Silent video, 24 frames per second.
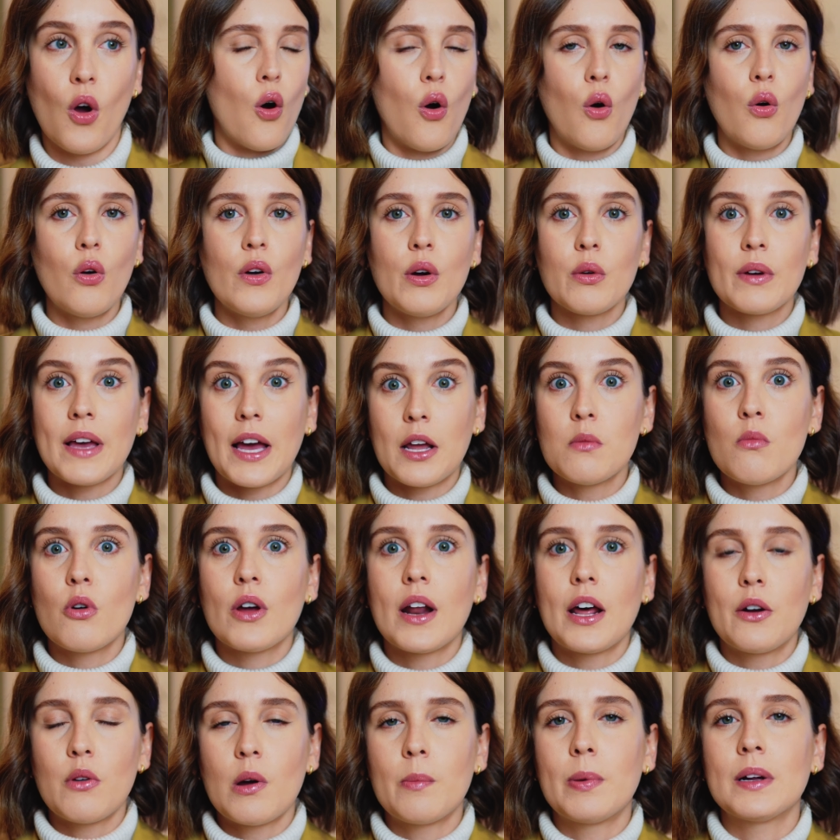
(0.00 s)
Ou eu quero
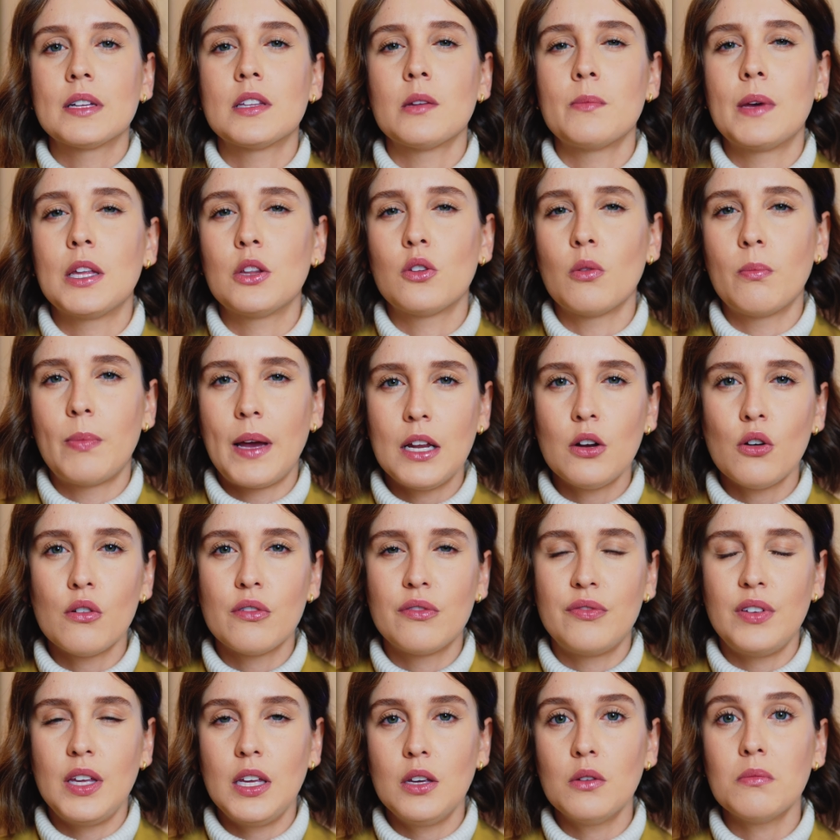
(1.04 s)
morar num apartamento bem
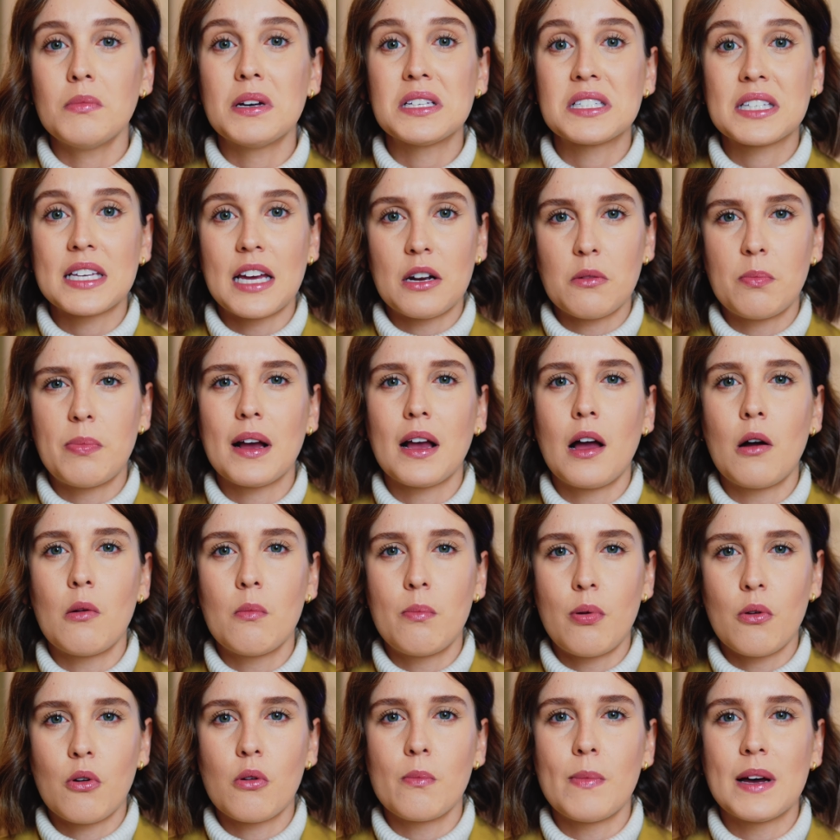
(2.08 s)
novinho, mas quero pagar
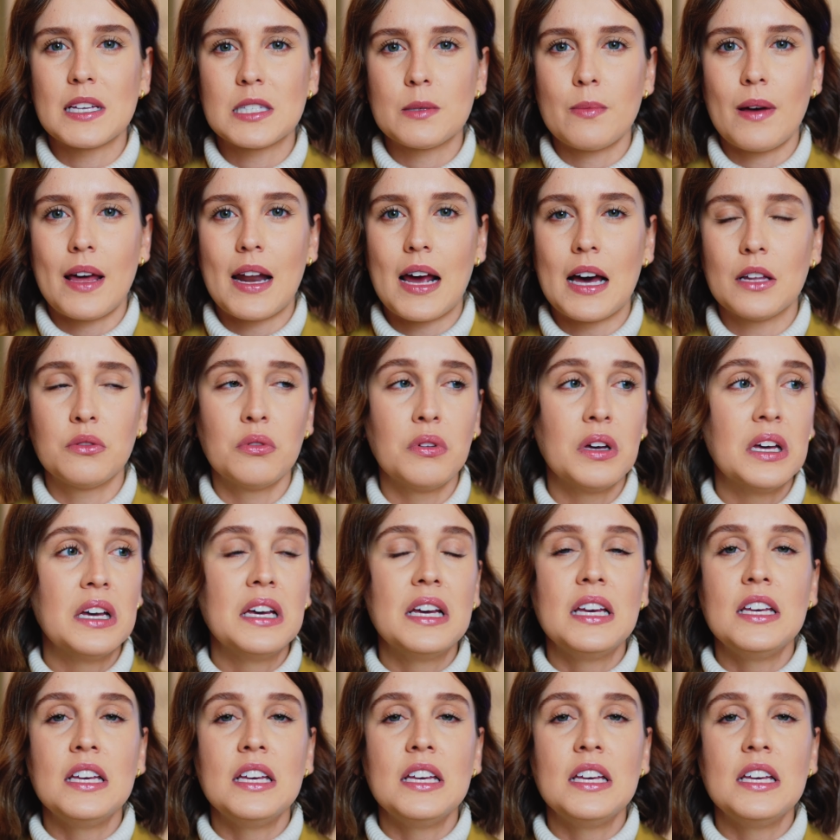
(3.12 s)
um pouco mais barato